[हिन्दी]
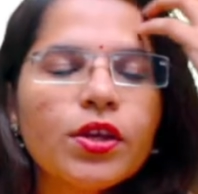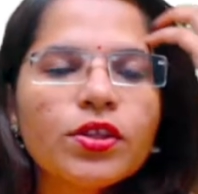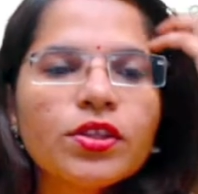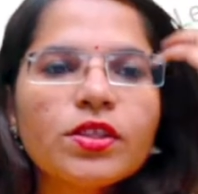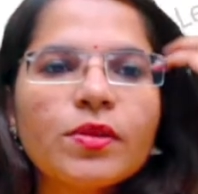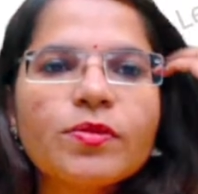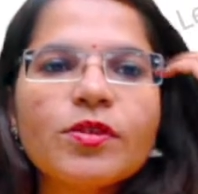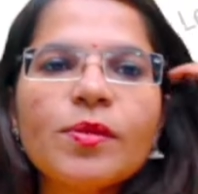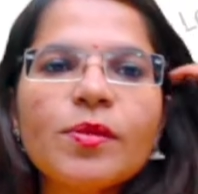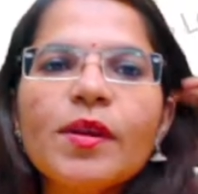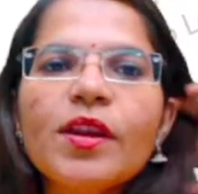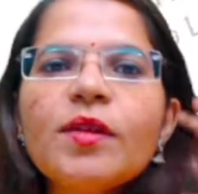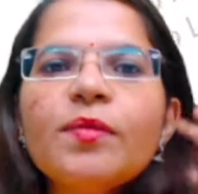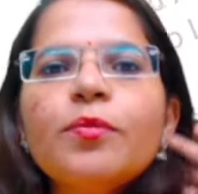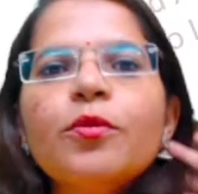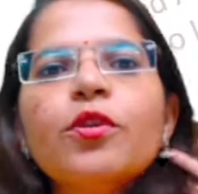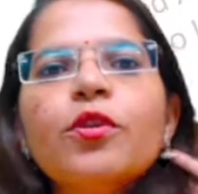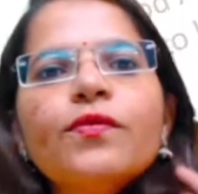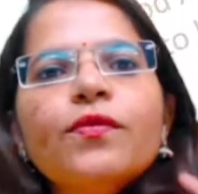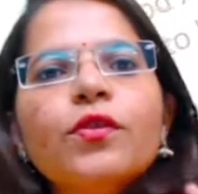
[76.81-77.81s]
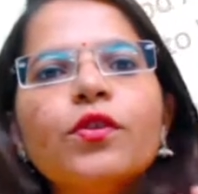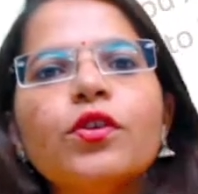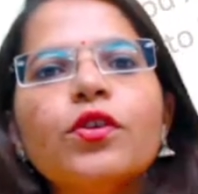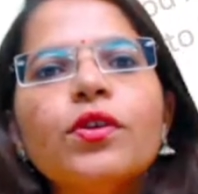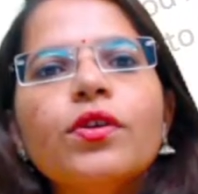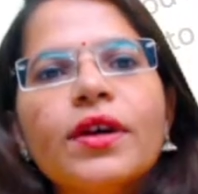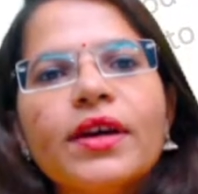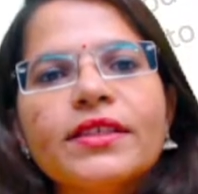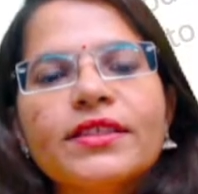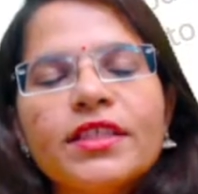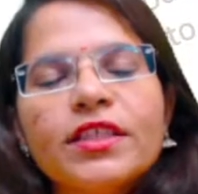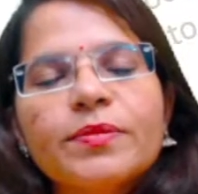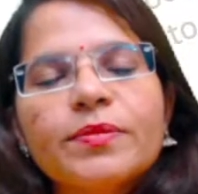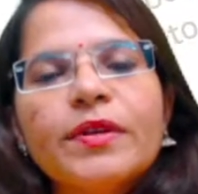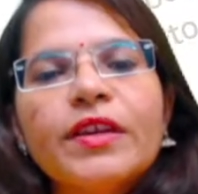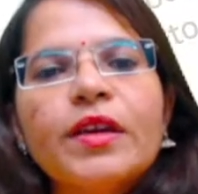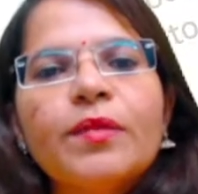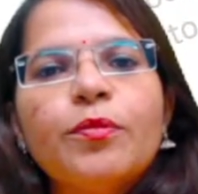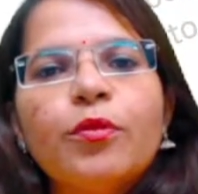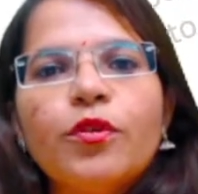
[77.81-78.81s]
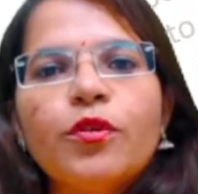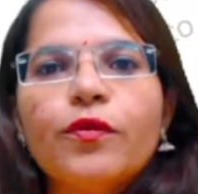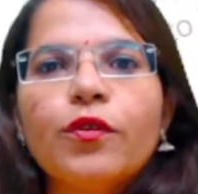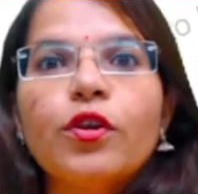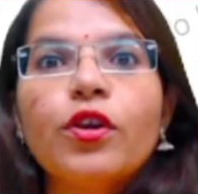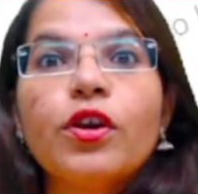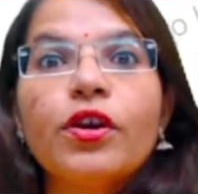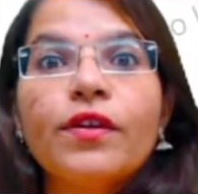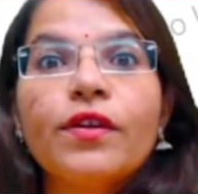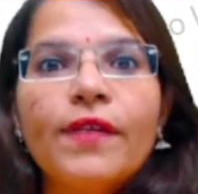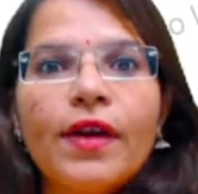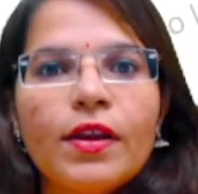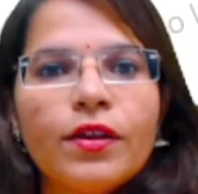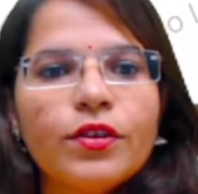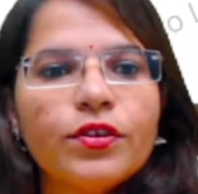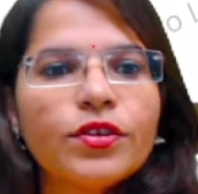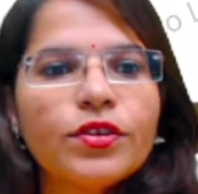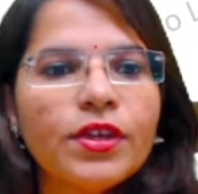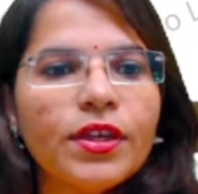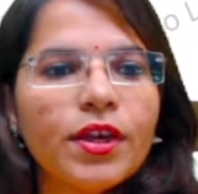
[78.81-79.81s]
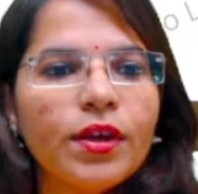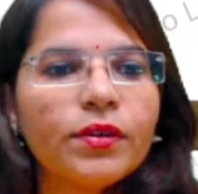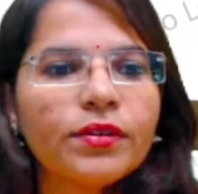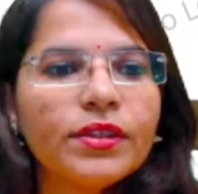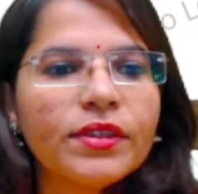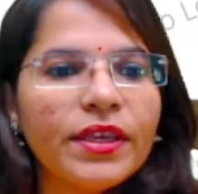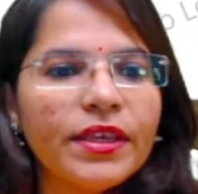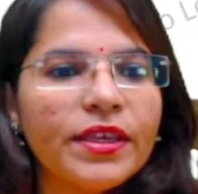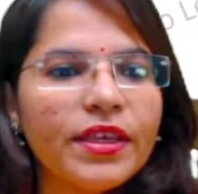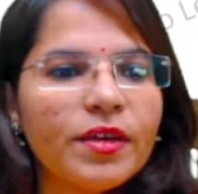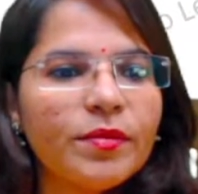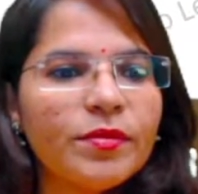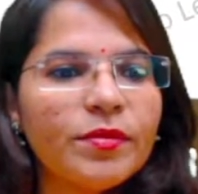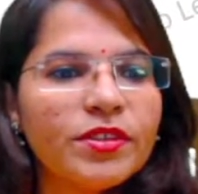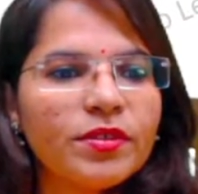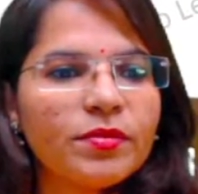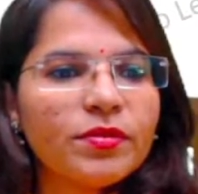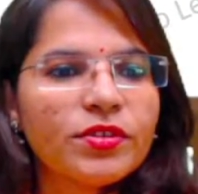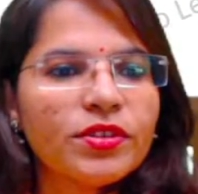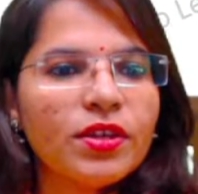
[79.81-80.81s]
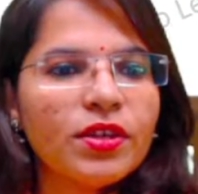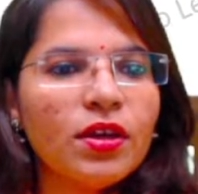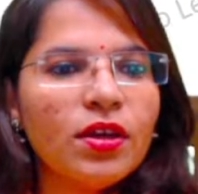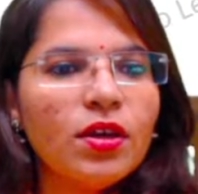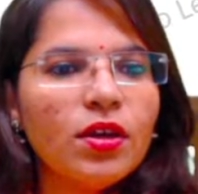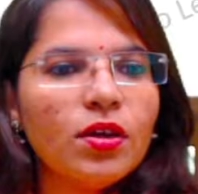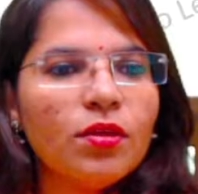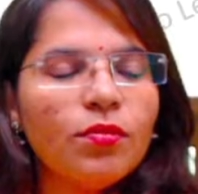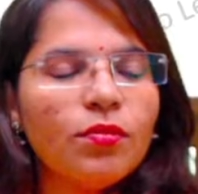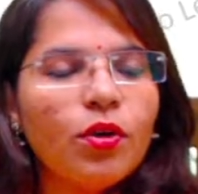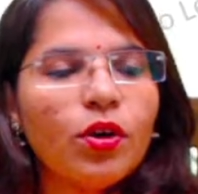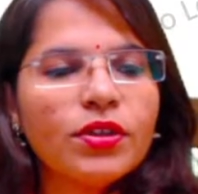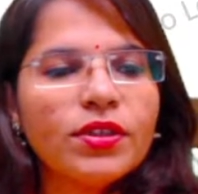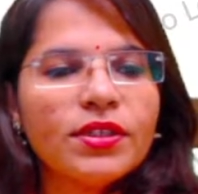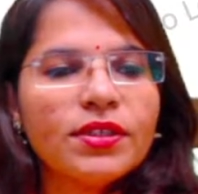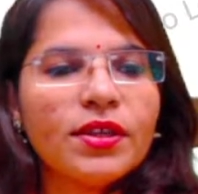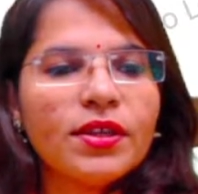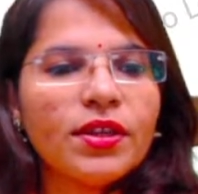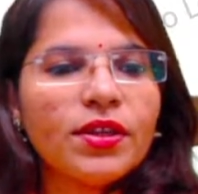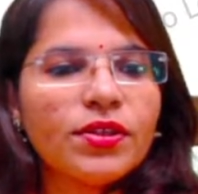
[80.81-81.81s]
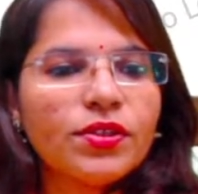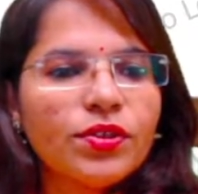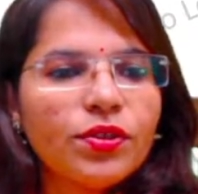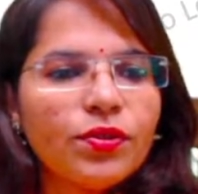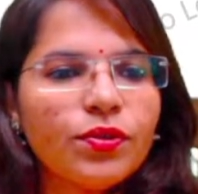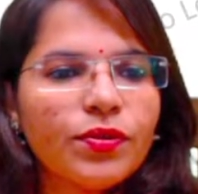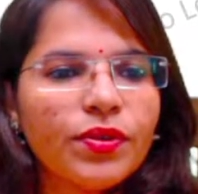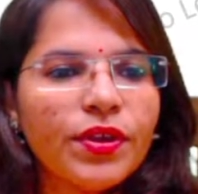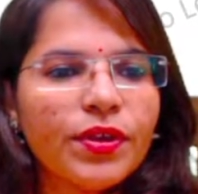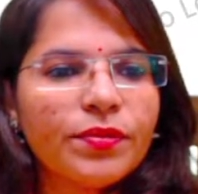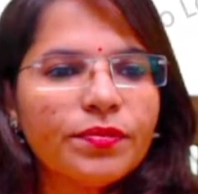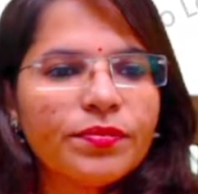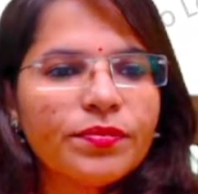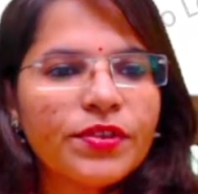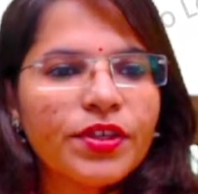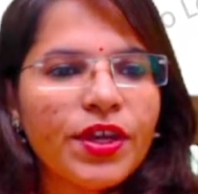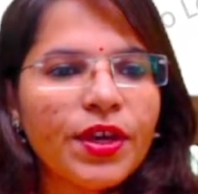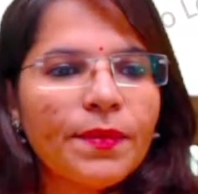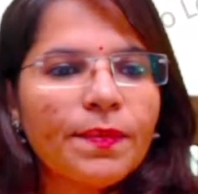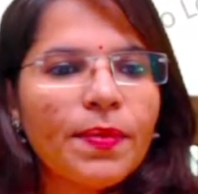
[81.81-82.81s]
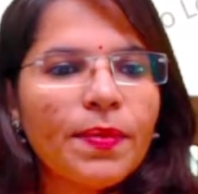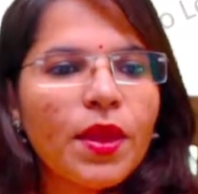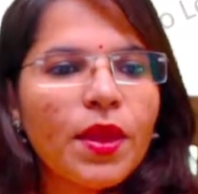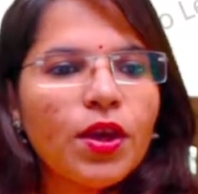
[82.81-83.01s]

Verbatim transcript: तो सबसे पहले पोर्टफोलियो असेसमेंट या पोर्टफोलियो इवेल्यूशन क्या होता है ये हमें समझना बहुत ही ज़्यादा ज़रूरी है ठीक है